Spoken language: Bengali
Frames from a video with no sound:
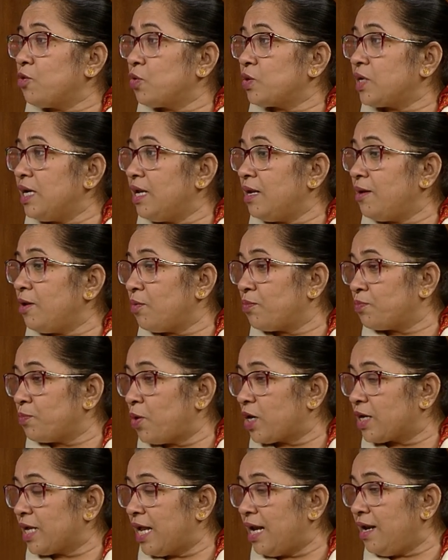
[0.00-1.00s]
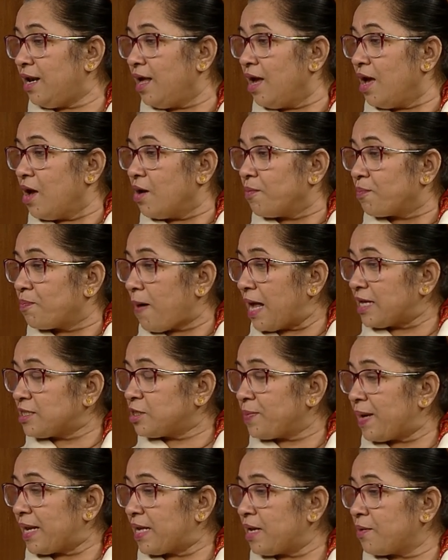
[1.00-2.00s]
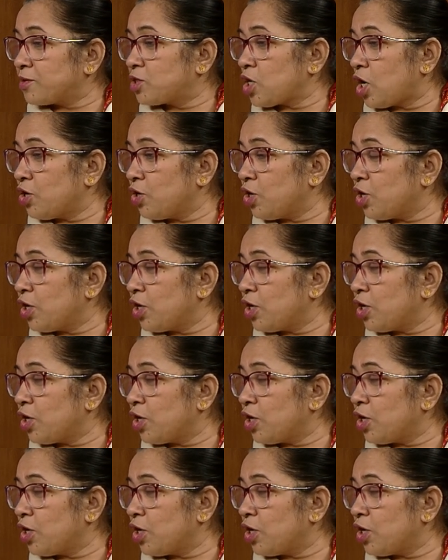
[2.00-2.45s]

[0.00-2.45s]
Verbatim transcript: উকিল মডেল উকিল মডেল এবং এই যে